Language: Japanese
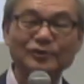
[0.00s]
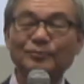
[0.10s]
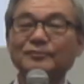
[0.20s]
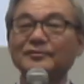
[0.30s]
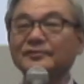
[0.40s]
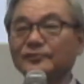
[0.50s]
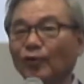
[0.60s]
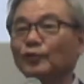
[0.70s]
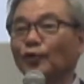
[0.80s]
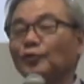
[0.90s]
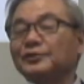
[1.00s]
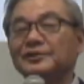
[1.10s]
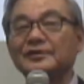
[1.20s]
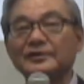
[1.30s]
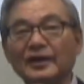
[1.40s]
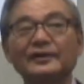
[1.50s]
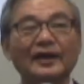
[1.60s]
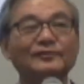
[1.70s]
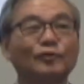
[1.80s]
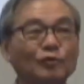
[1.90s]
自分の論理で
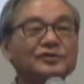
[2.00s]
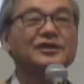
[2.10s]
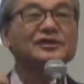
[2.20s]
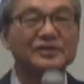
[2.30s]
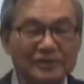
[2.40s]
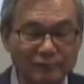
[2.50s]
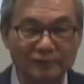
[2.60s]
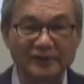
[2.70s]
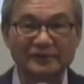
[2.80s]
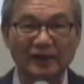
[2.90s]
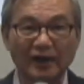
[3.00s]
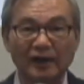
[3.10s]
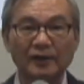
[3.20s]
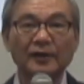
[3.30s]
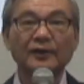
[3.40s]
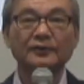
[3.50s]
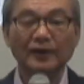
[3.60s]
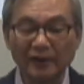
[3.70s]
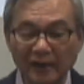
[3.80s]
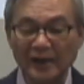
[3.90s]
納得して信じるんですから、
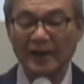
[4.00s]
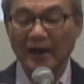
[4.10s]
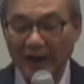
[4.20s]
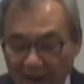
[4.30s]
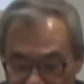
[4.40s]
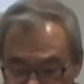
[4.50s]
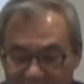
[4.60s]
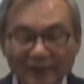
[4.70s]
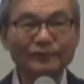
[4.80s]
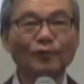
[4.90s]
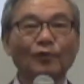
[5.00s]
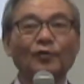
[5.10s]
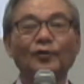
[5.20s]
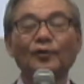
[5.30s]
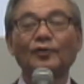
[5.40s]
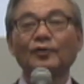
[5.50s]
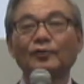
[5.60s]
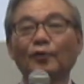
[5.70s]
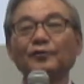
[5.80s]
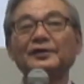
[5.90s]
だから相手の
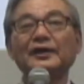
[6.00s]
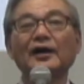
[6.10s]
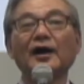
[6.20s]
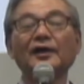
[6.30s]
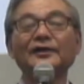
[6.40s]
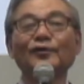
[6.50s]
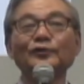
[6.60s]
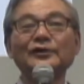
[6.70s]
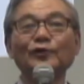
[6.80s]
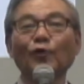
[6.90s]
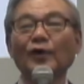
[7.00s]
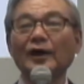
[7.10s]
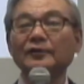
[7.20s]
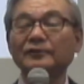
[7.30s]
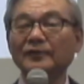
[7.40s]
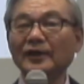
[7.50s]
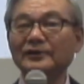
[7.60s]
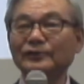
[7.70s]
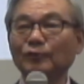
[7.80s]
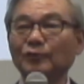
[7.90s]
論理回路に乗っかっ
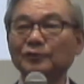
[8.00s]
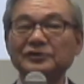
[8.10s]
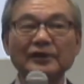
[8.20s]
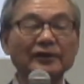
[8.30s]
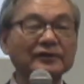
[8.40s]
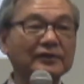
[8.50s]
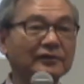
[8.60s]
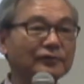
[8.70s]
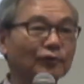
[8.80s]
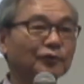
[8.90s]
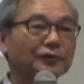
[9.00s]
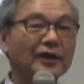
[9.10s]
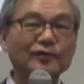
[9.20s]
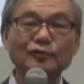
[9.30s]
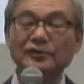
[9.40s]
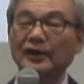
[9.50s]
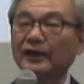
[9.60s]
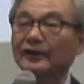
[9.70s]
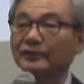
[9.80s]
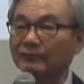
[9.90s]
て情報しない情報提供しない
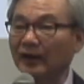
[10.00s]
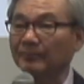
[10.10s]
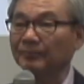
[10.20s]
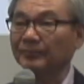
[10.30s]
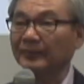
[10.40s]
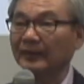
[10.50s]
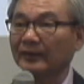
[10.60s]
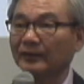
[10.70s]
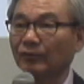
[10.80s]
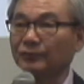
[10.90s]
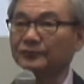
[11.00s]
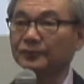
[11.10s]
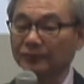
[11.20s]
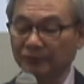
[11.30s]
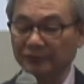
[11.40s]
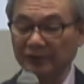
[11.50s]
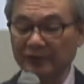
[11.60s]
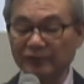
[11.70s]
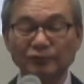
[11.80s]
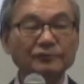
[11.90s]
限りは本当の
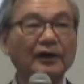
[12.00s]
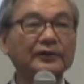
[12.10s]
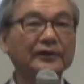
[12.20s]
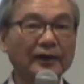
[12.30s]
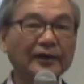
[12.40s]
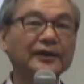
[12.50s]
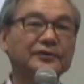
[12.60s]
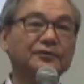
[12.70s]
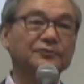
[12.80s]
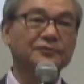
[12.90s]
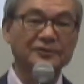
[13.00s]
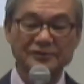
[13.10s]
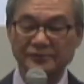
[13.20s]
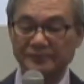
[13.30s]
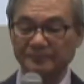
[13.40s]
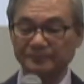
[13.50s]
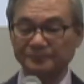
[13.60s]
伝道にはならないっていうことです。